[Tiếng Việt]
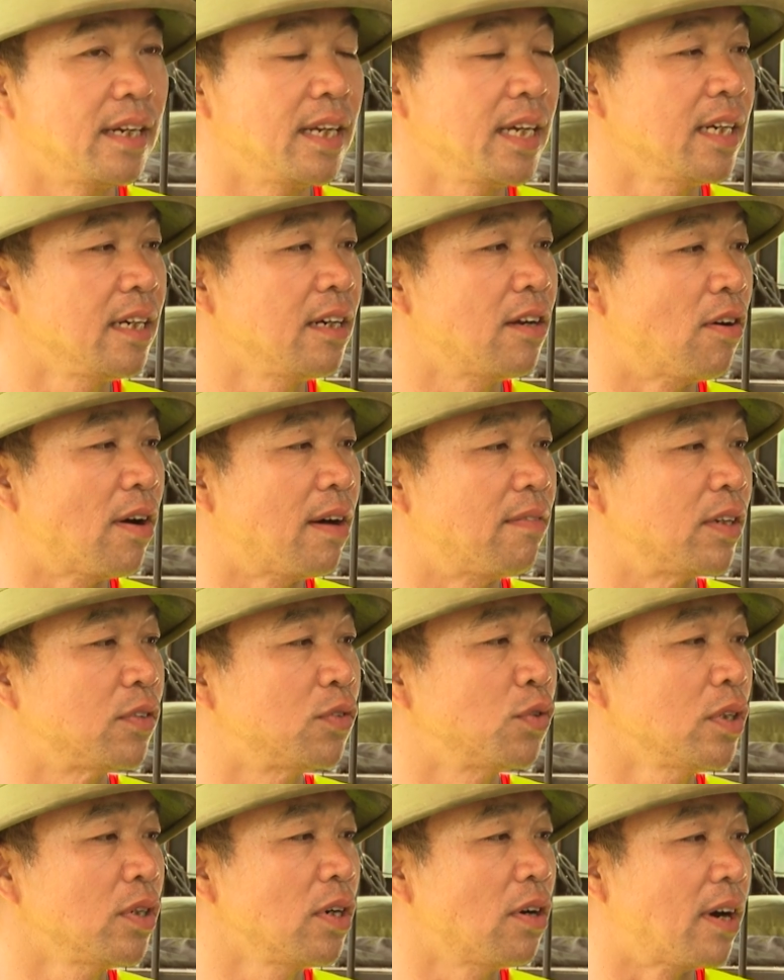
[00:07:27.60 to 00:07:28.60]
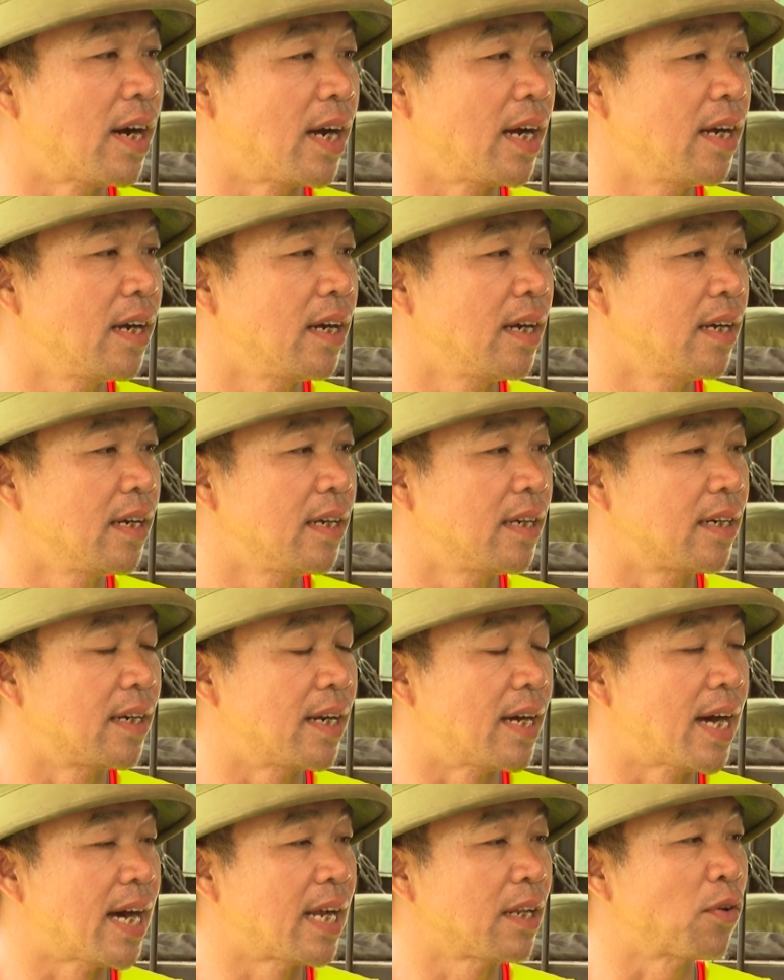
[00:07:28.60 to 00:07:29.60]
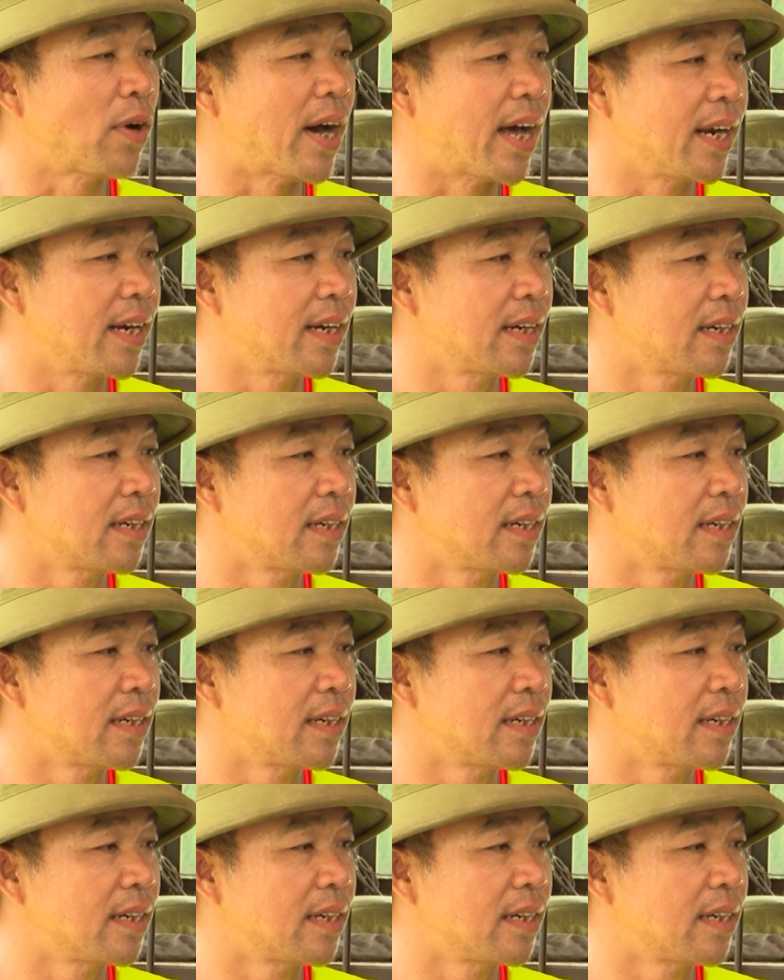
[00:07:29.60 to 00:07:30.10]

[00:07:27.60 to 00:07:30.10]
lên đò và xuống đò là an toàn.